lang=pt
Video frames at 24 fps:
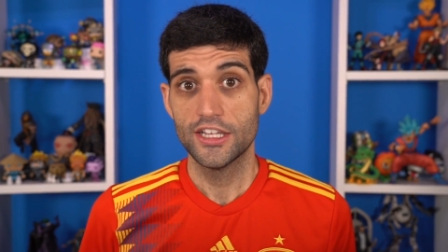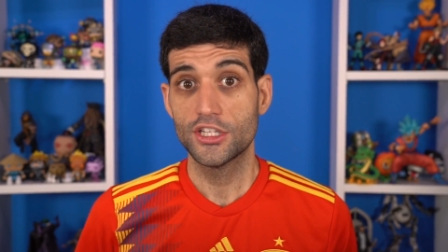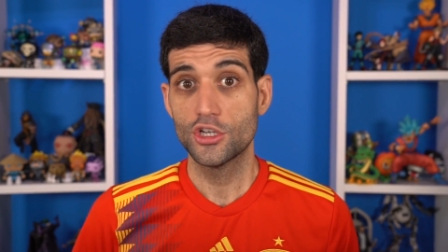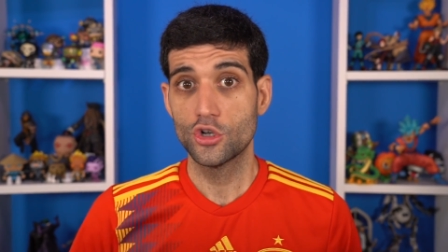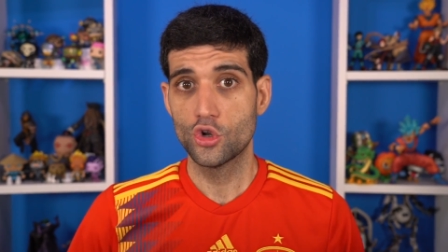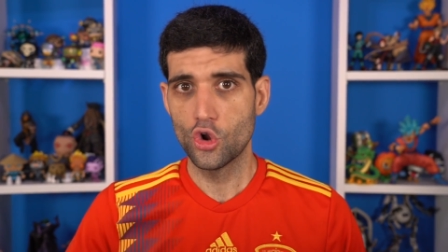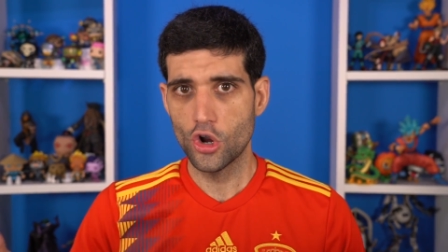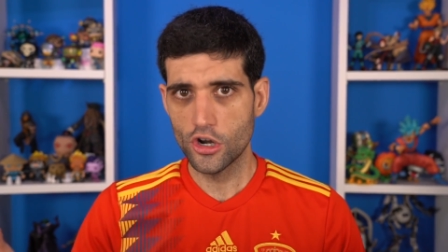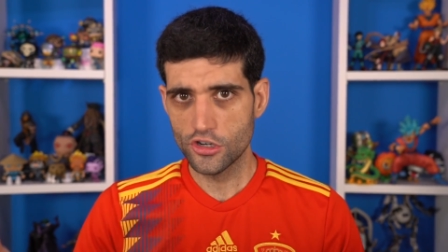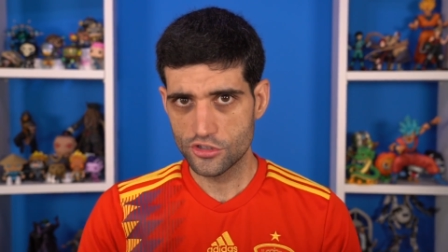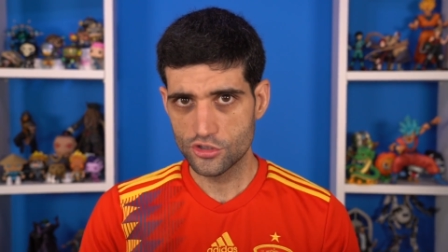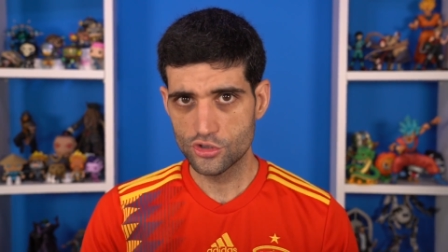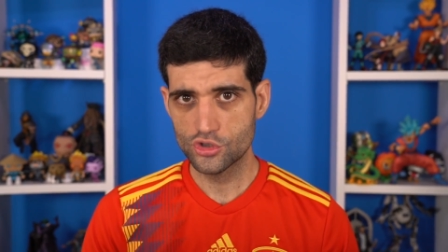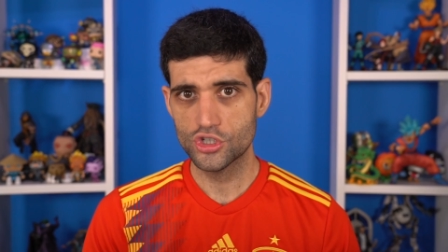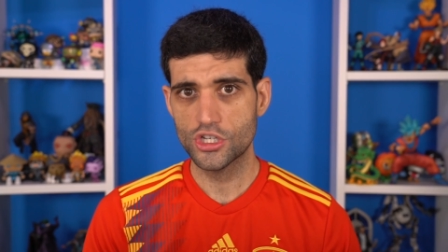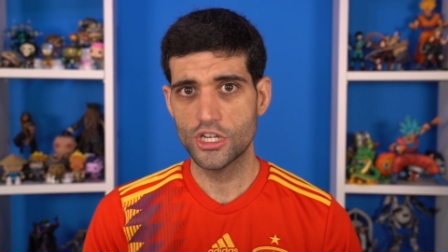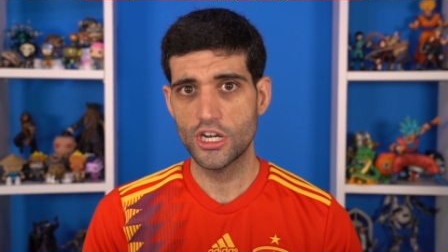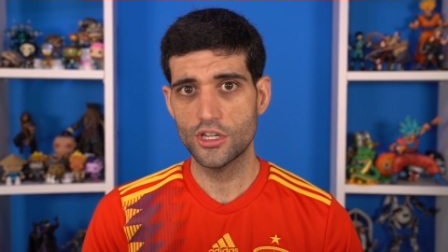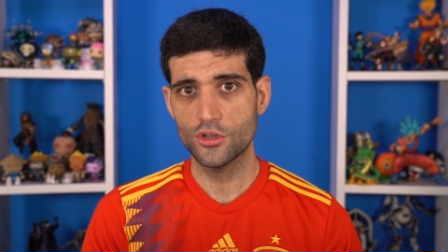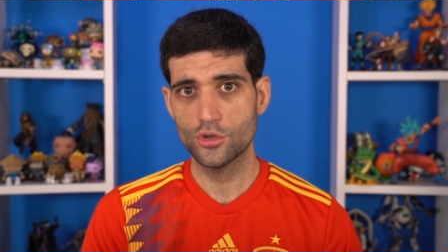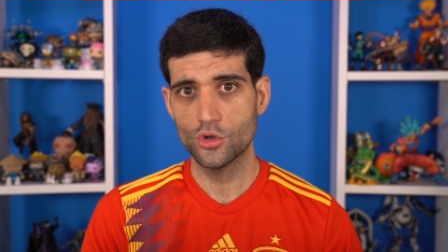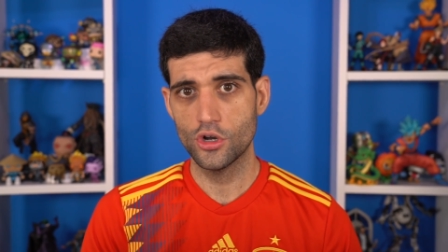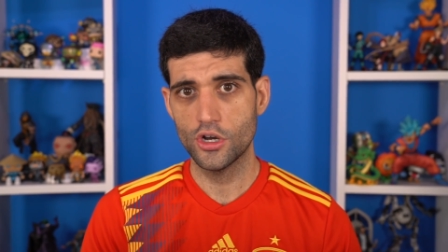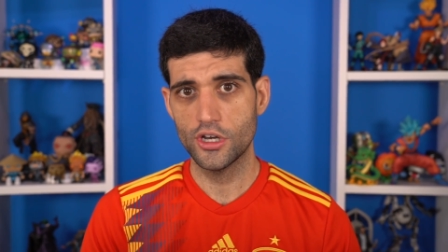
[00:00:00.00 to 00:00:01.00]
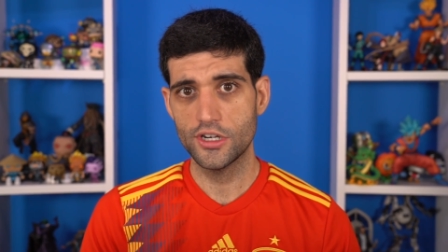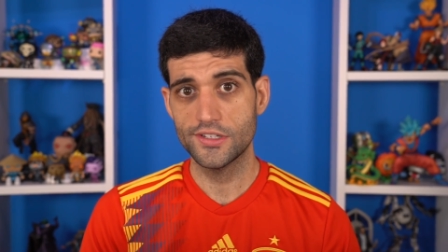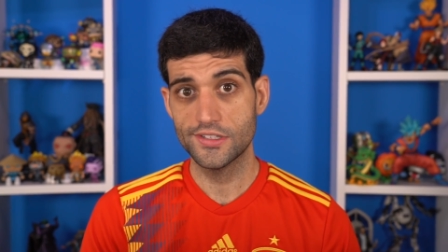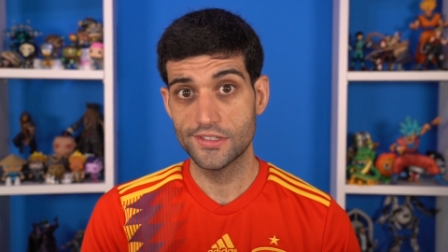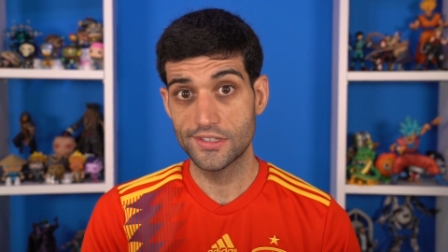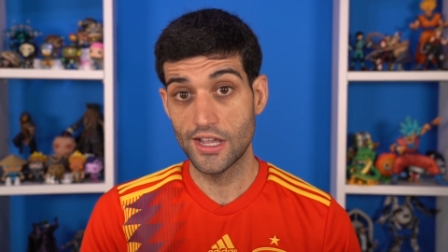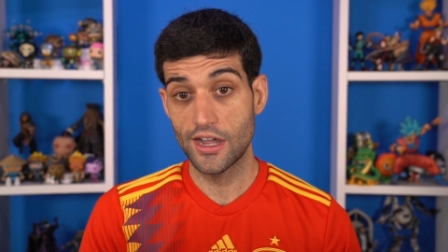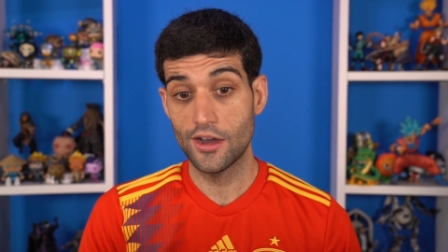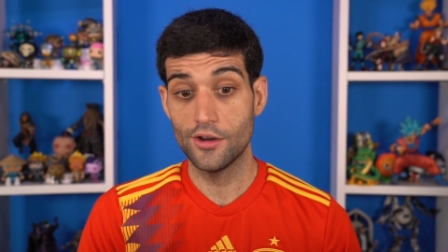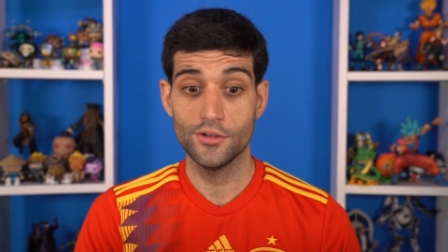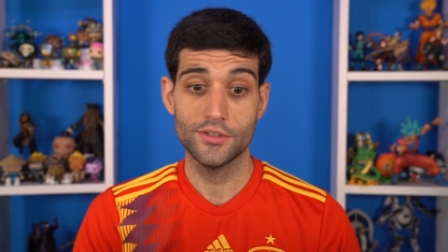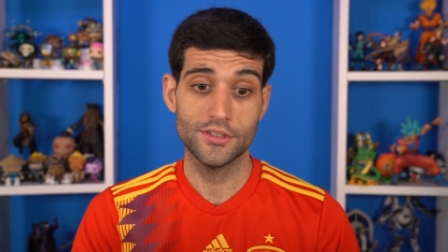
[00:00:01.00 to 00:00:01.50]
que gosta dos criadores
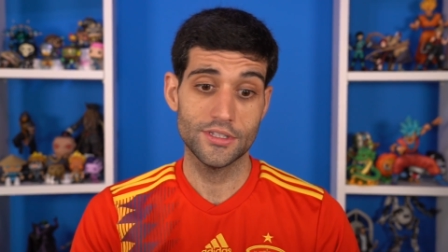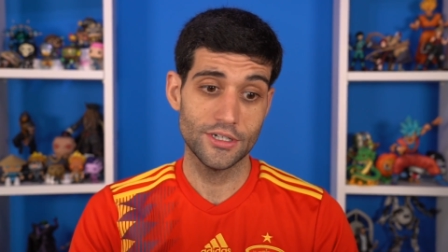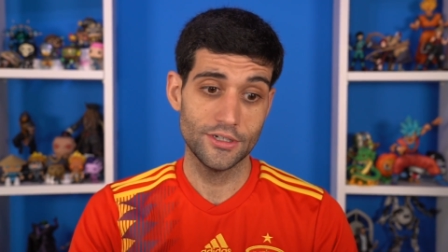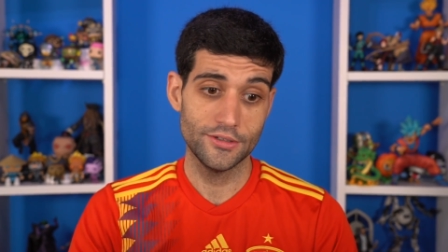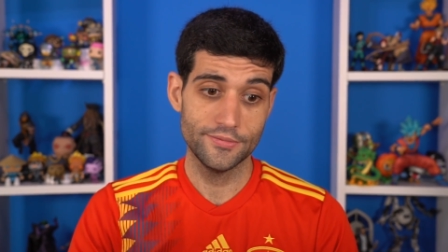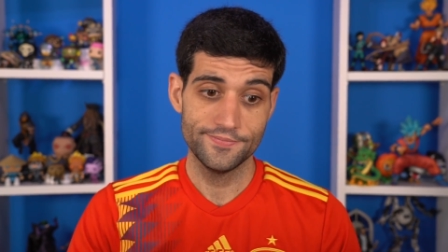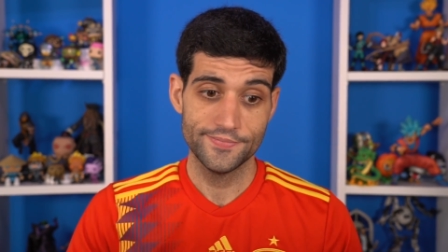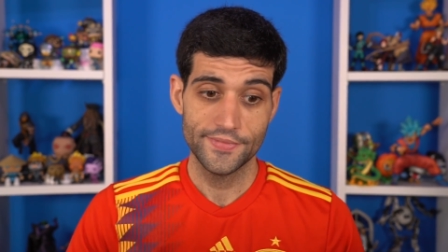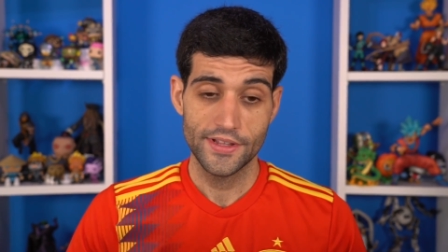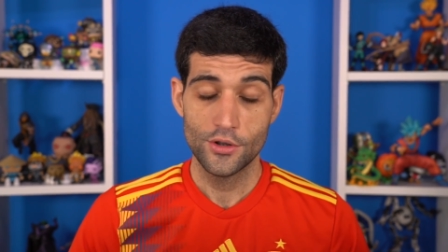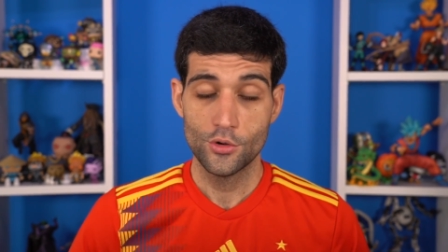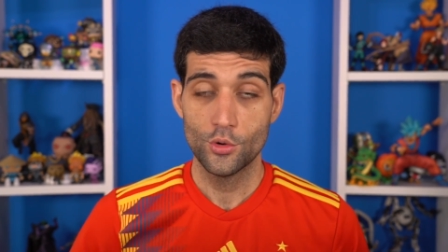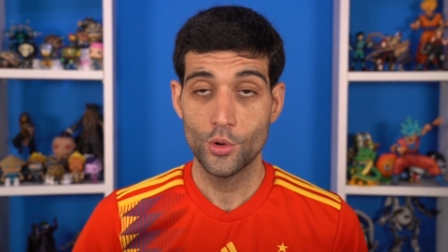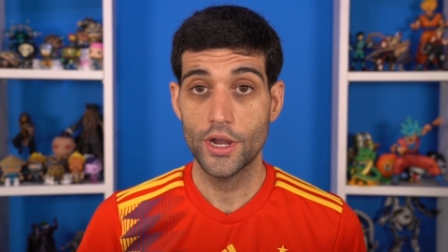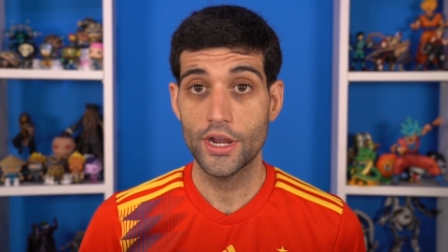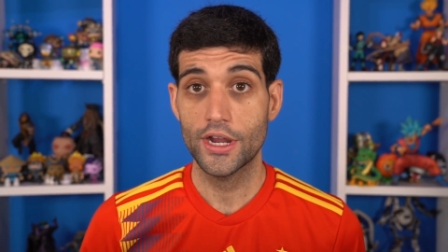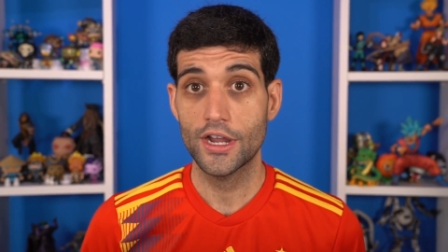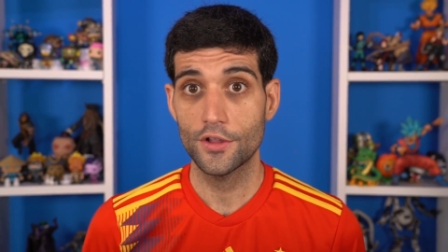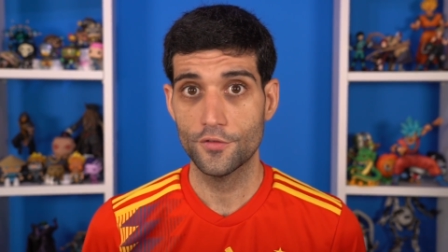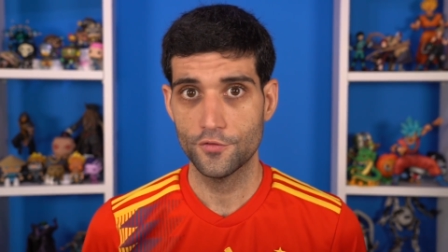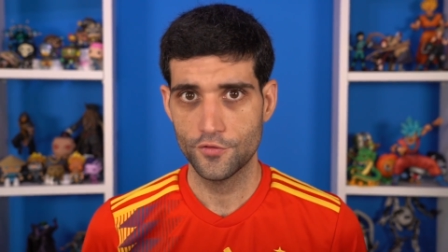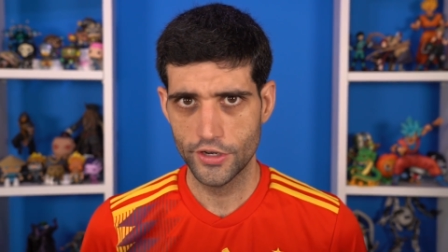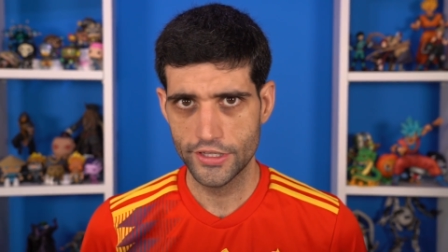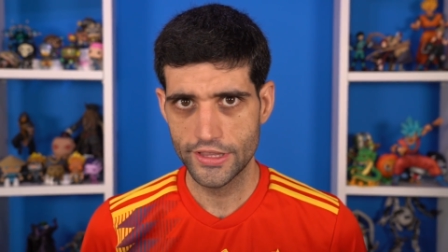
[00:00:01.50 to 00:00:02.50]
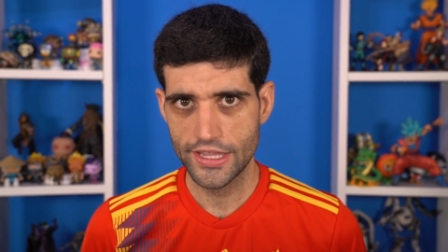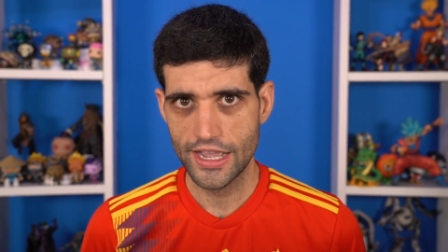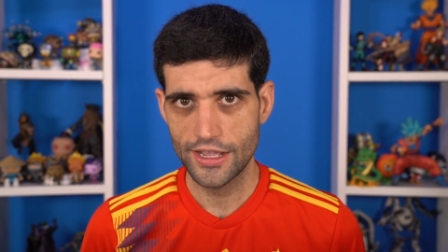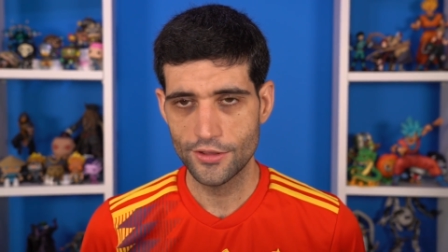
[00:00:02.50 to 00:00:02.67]
e tal. Então, o recado foi